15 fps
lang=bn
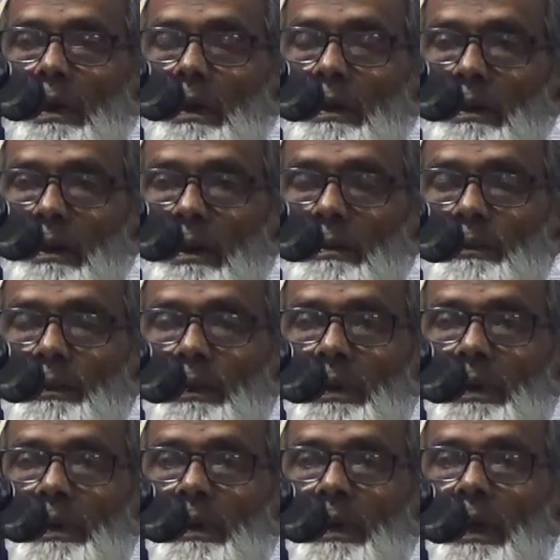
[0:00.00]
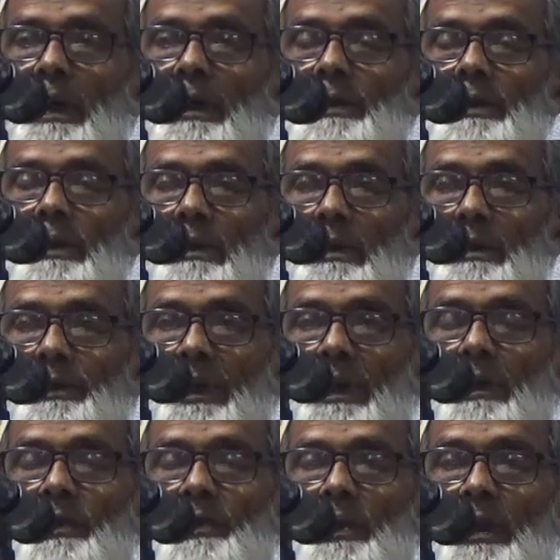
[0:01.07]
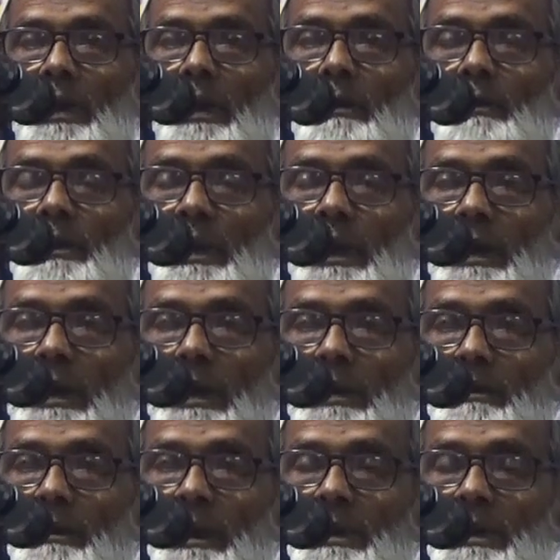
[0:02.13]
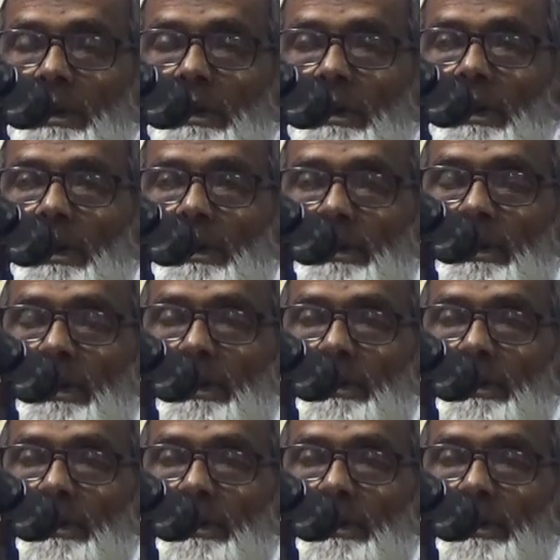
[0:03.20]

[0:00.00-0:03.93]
আলহামদুলিল্লাহ কফা ও সালাম আলা على